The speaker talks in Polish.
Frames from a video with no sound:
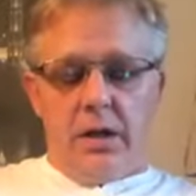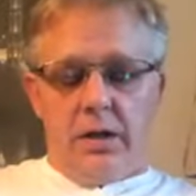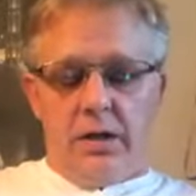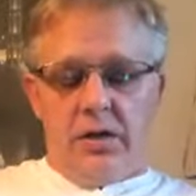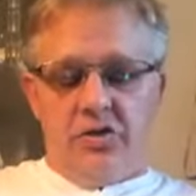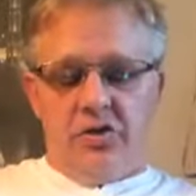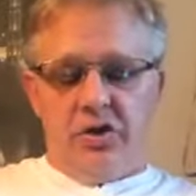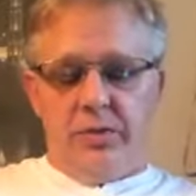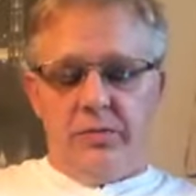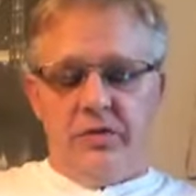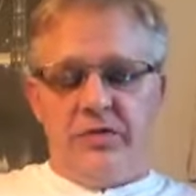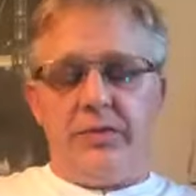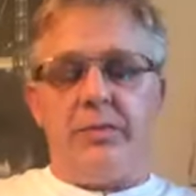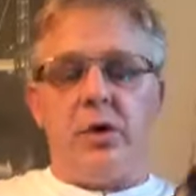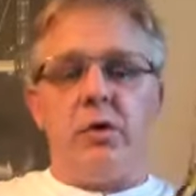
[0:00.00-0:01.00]
Jeśli
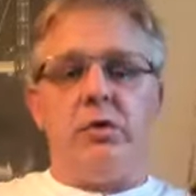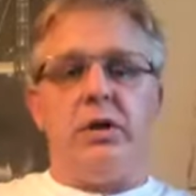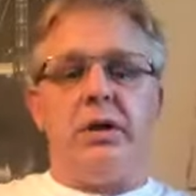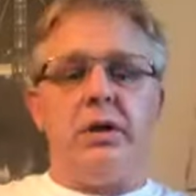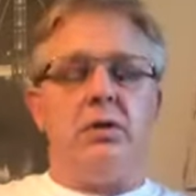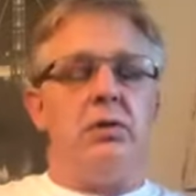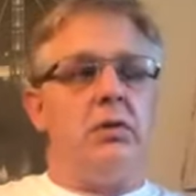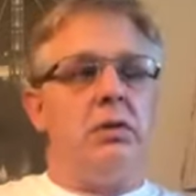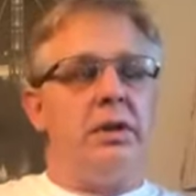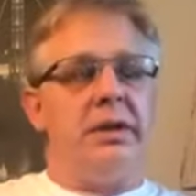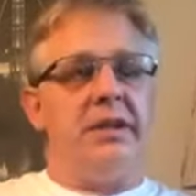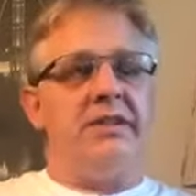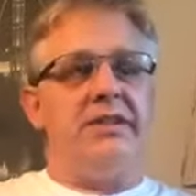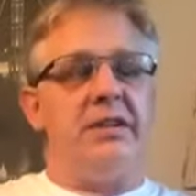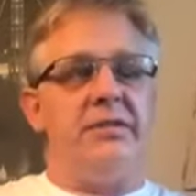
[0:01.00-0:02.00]
mówimy o olejku,
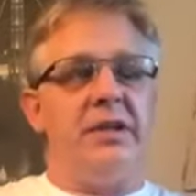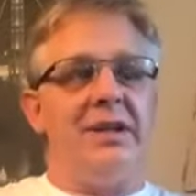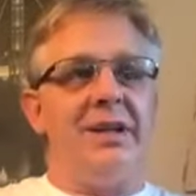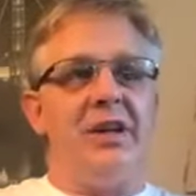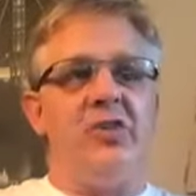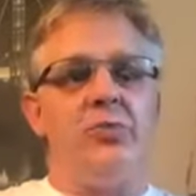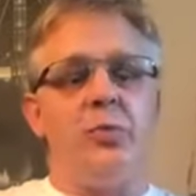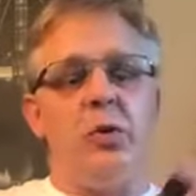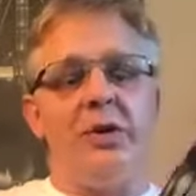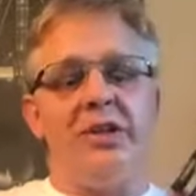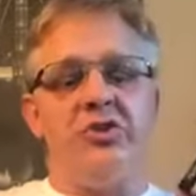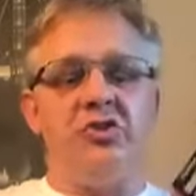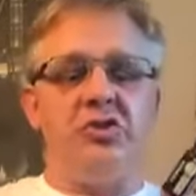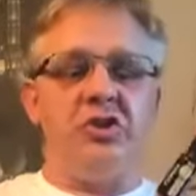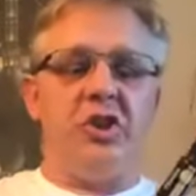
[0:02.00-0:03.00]
olejek zawiera aż
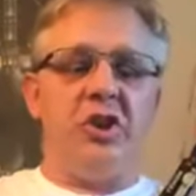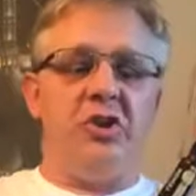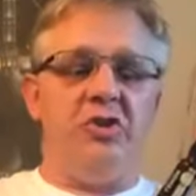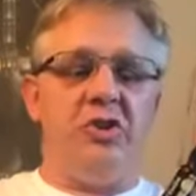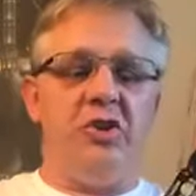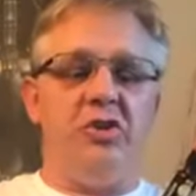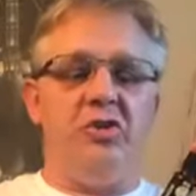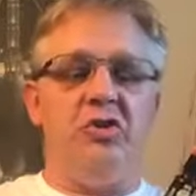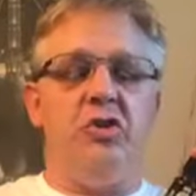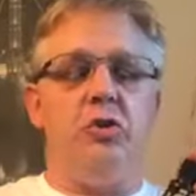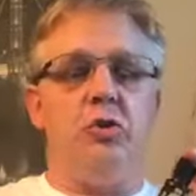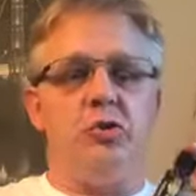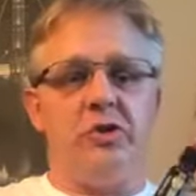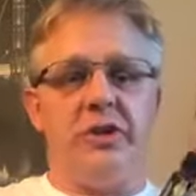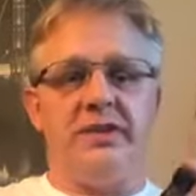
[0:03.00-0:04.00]
ponad 40
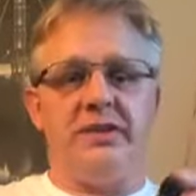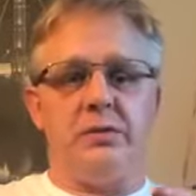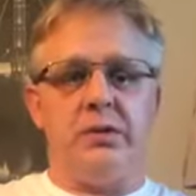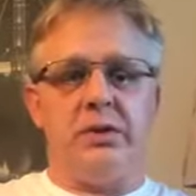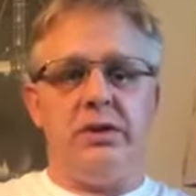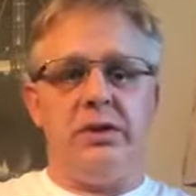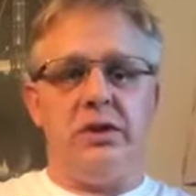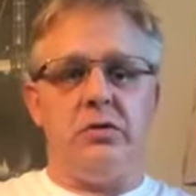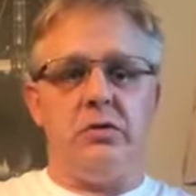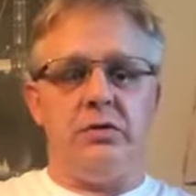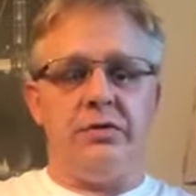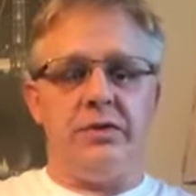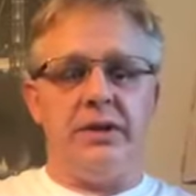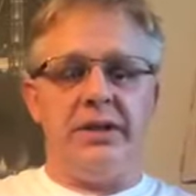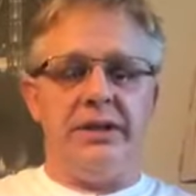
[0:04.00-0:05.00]
różnych
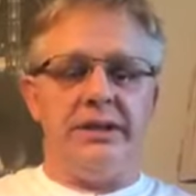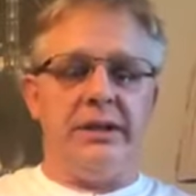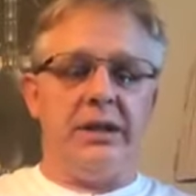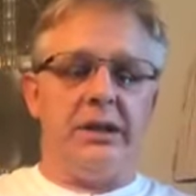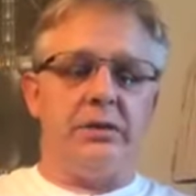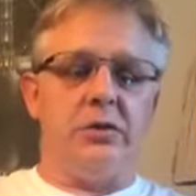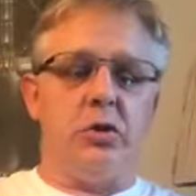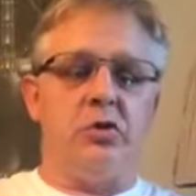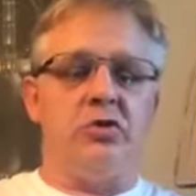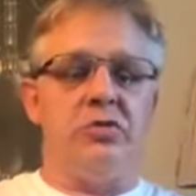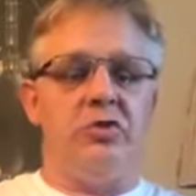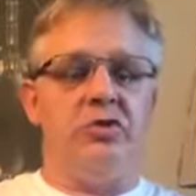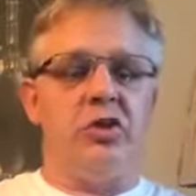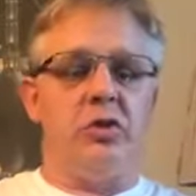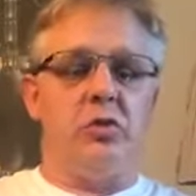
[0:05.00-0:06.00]
składników. Tak? No
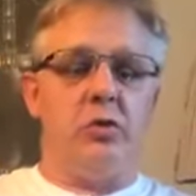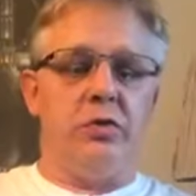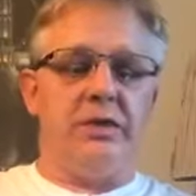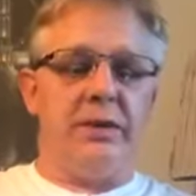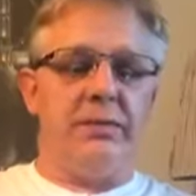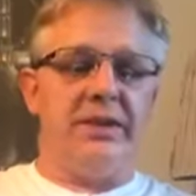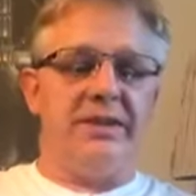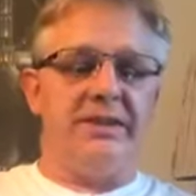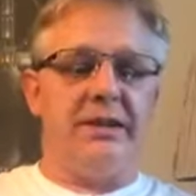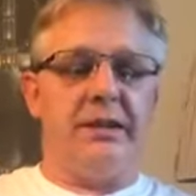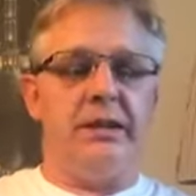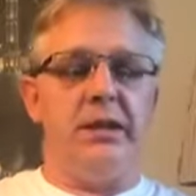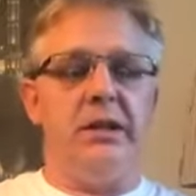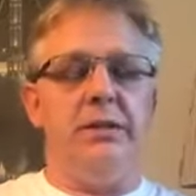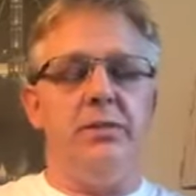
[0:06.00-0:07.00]
oczywiście głównym jest
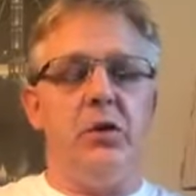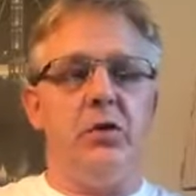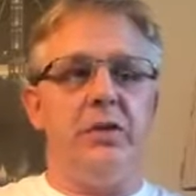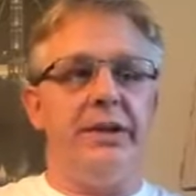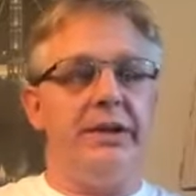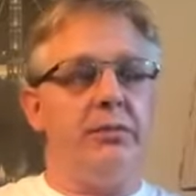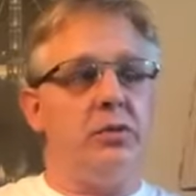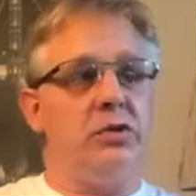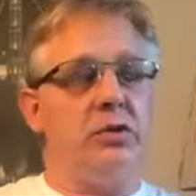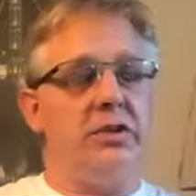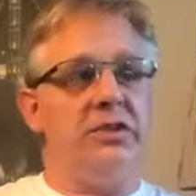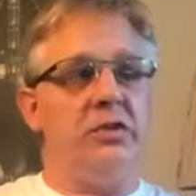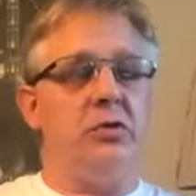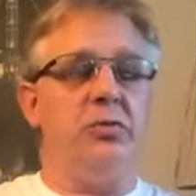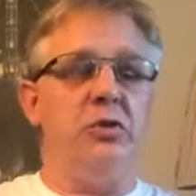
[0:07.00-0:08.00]
ten limonen, bo to
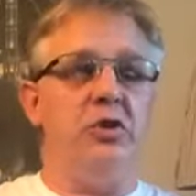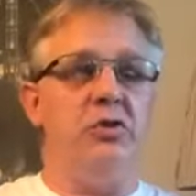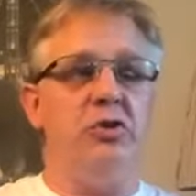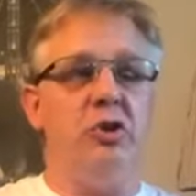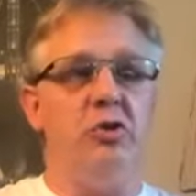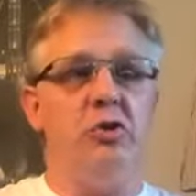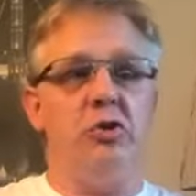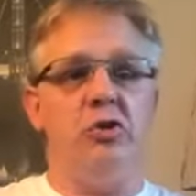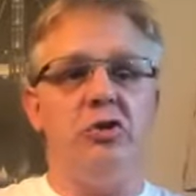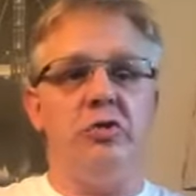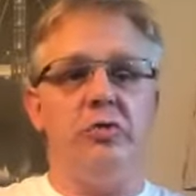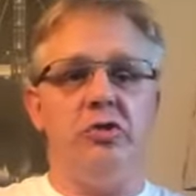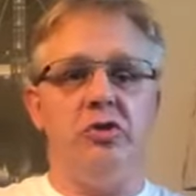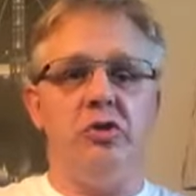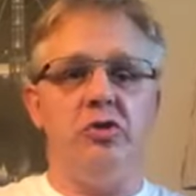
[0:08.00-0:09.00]
jest od 50 do
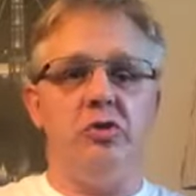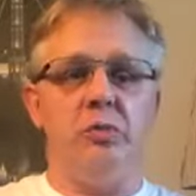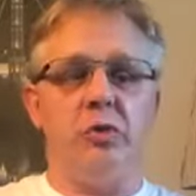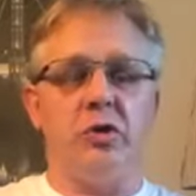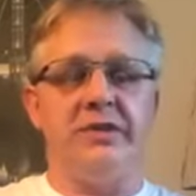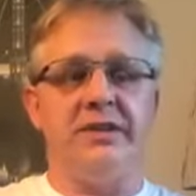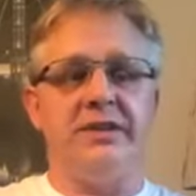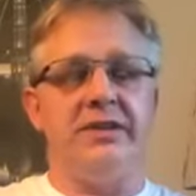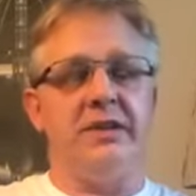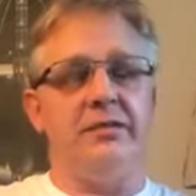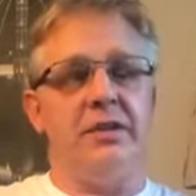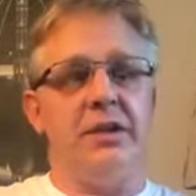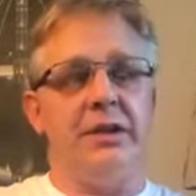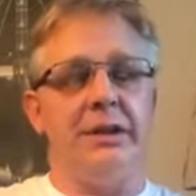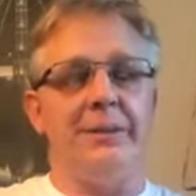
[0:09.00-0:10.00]
90%
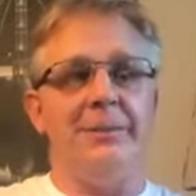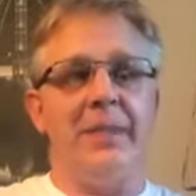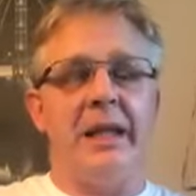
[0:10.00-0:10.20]
zabiera